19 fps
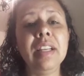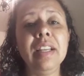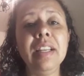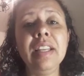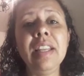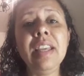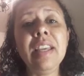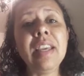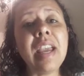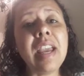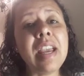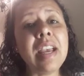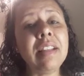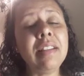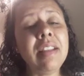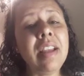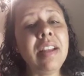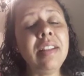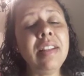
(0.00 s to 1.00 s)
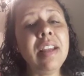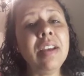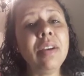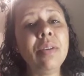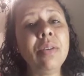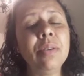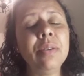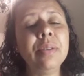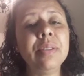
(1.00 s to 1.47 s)
Ninguém
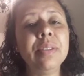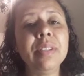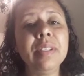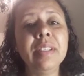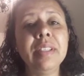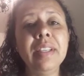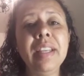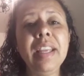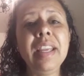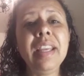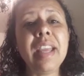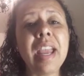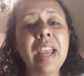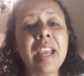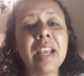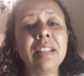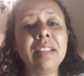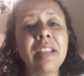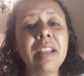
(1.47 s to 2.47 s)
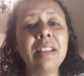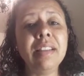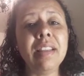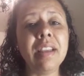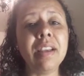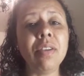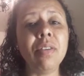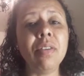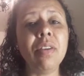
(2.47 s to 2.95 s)
atendeu. Ninguém
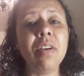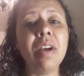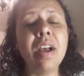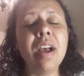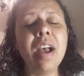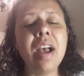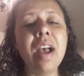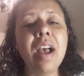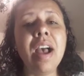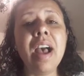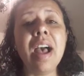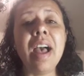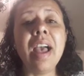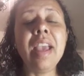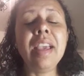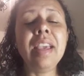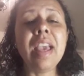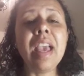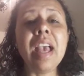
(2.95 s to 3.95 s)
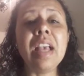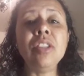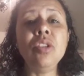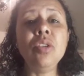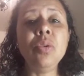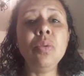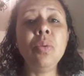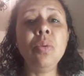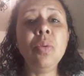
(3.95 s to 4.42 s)
atendeu. I guess
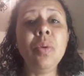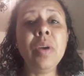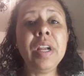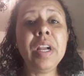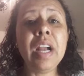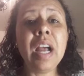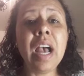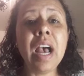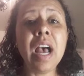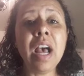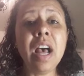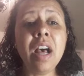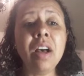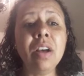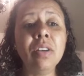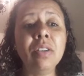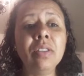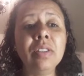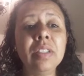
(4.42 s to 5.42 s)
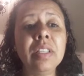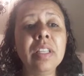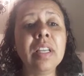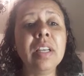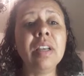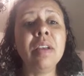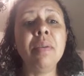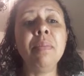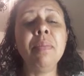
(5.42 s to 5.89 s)
you were out.
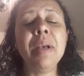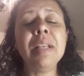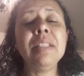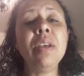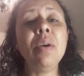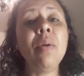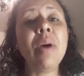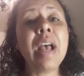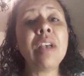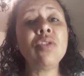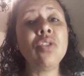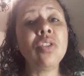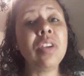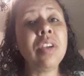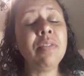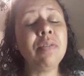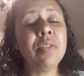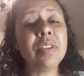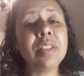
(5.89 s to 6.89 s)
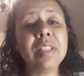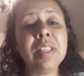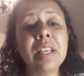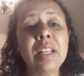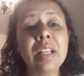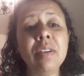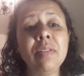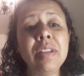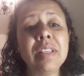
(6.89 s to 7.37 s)
Mas eu acho que
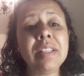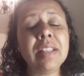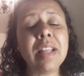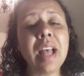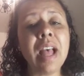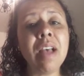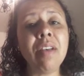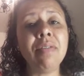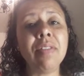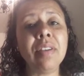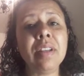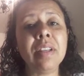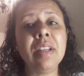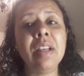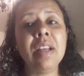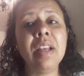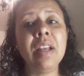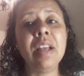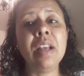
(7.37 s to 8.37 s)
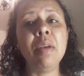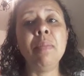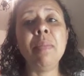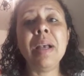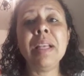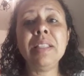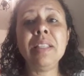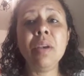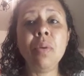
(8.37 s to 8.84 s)
você não estava.
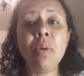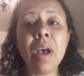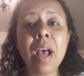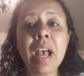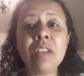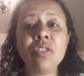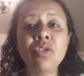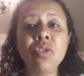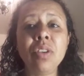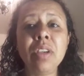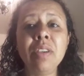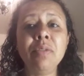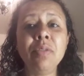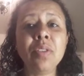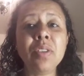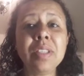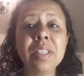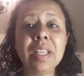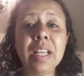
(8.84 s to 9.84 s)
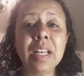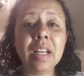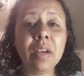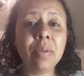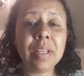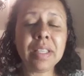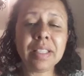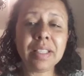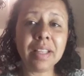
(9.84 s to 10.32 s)
Mas eu acho que você
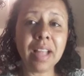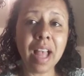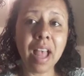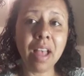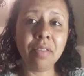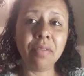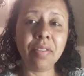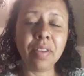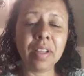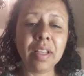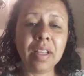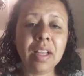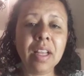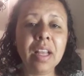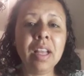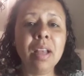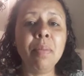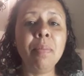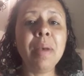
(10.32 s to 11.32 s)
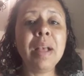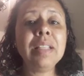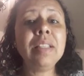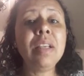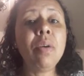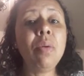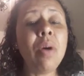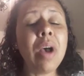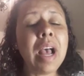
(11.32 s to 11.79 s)
não estava. Mas
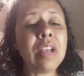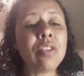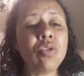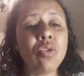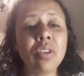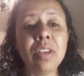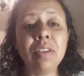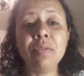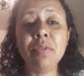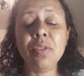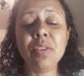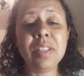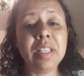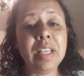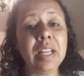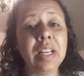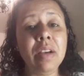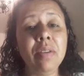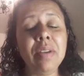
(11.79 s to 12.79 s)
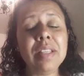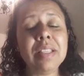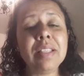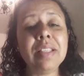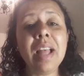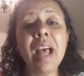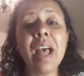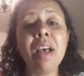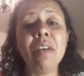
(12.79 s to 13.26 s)
eu acho que você não
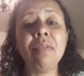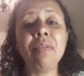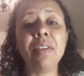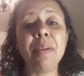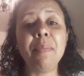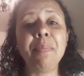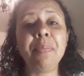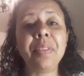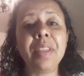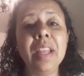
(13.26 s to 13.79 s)
estava.